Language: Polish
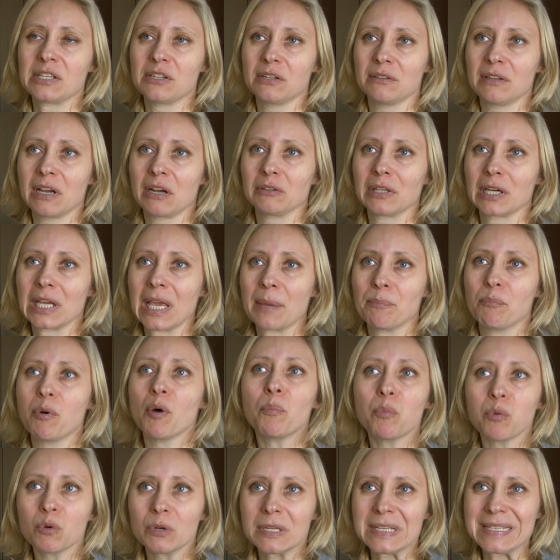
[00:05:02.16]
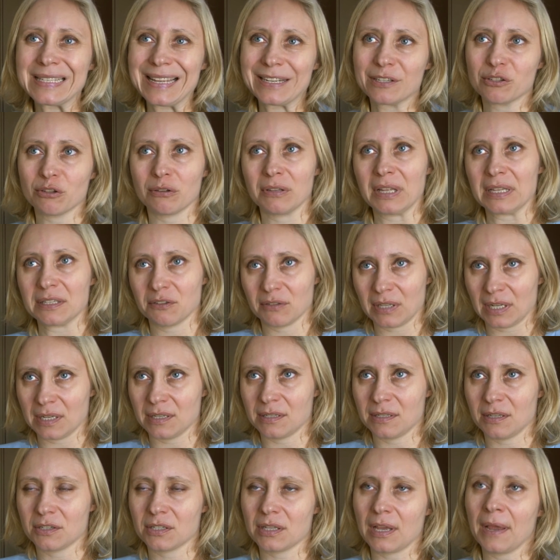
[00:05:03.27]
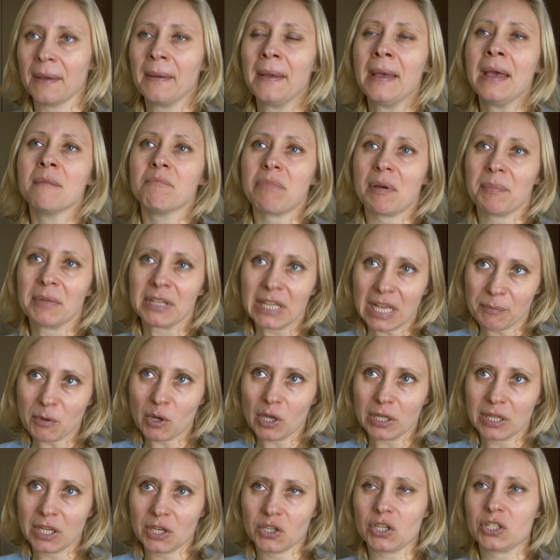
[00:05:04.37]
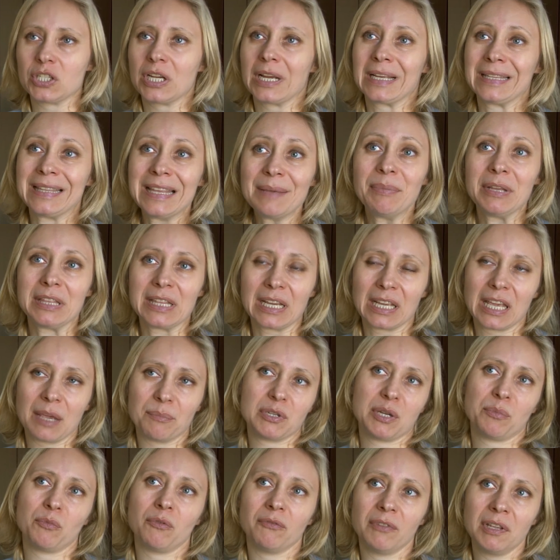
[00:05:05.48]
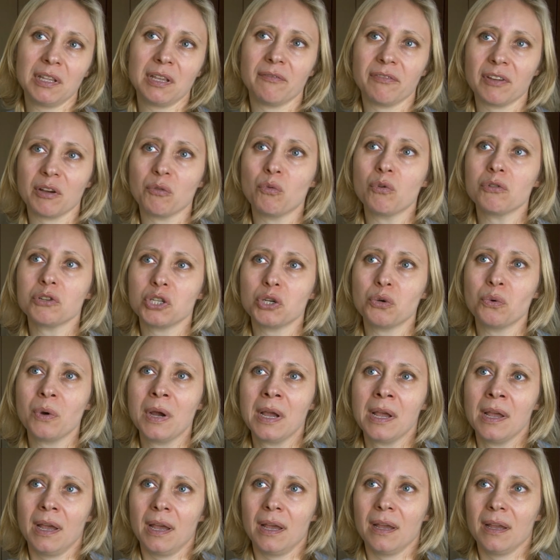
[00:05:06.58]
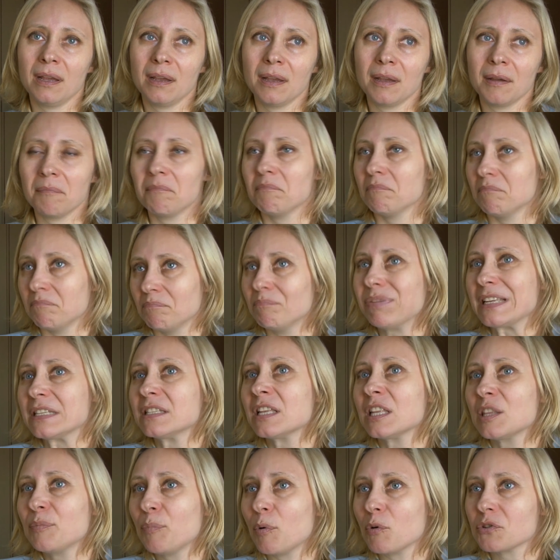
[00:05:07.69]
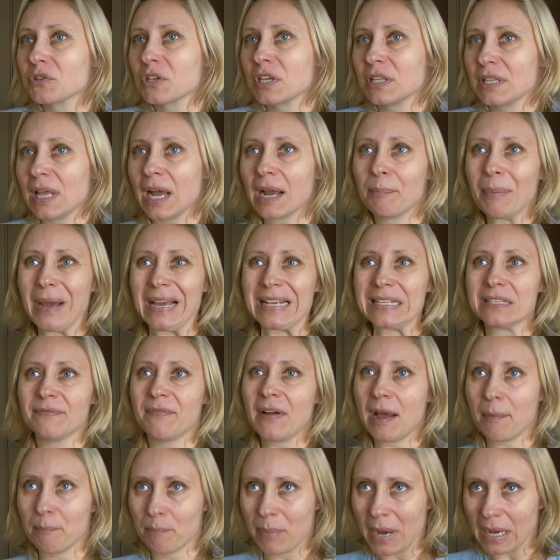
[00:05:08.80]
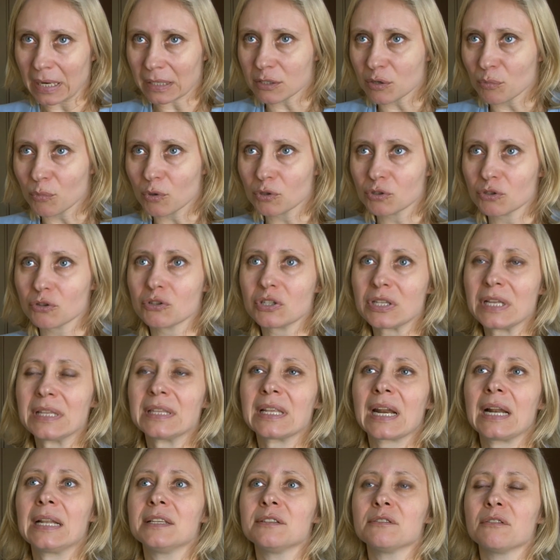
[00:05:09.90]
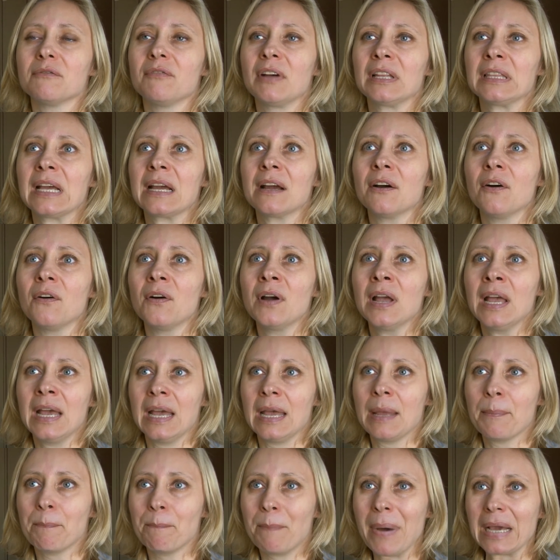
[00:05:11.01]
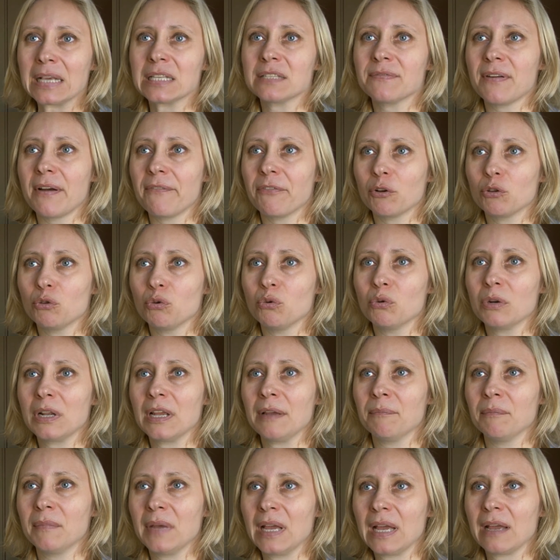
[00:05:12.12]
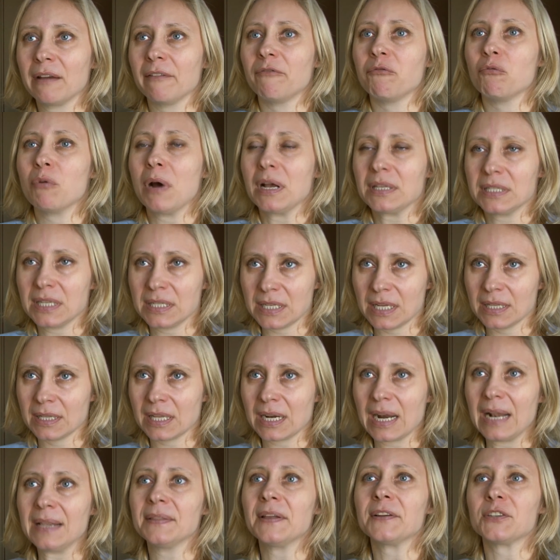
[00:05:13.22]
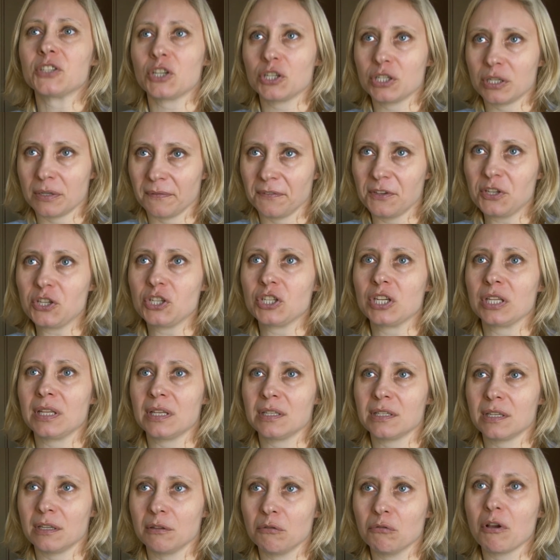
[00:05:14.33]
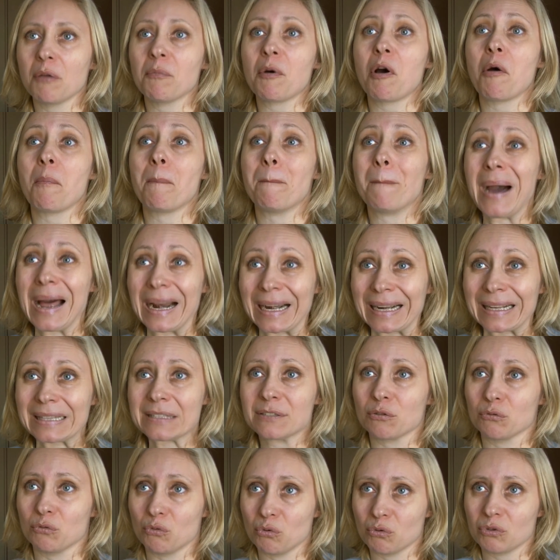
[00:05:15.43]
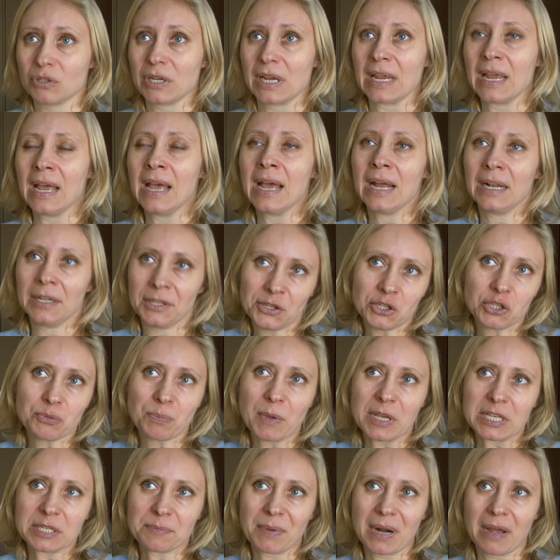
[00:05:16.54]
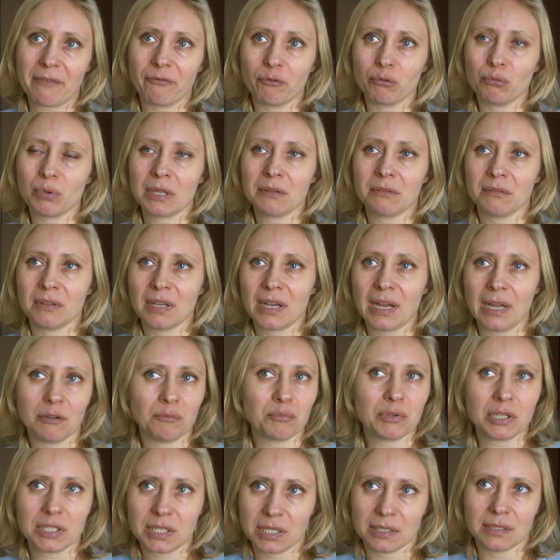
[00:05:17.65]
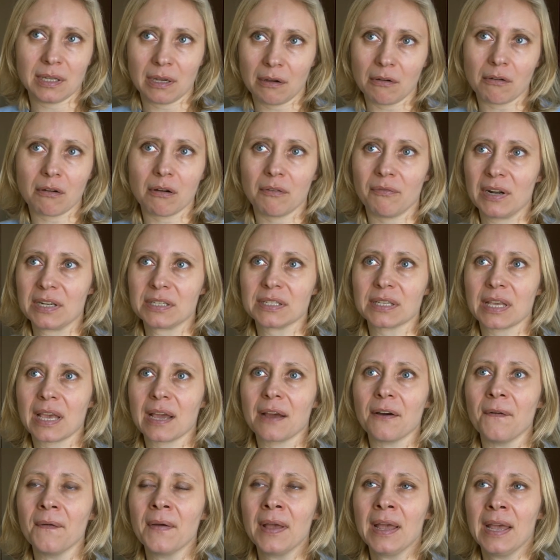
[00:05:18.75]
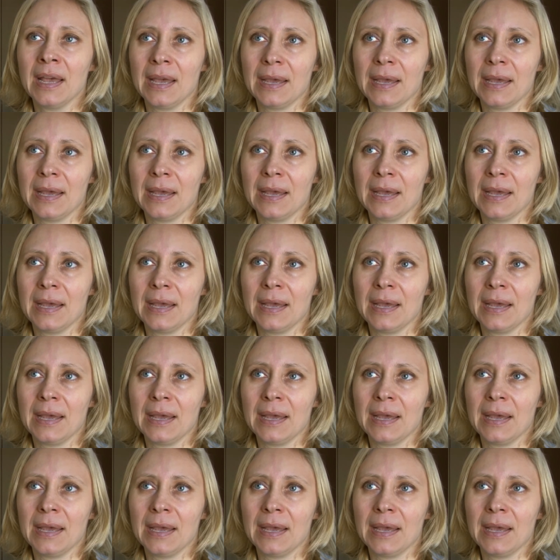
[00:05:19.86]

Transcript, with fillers: określane jako takie populistyczno-nacjonalistyczne. Pamiętajmy o jednej rzeczy. Gdyby takie przemówienie wygłosił yy, prezydent Polski, tak? Państwa bardzo mocno scentralizowanego, e, państwa, w którym e, władze centralne rzeczywiście decydują o bardzo dużej liczbie spraw, które dotykają przeciętnego Kowalskiego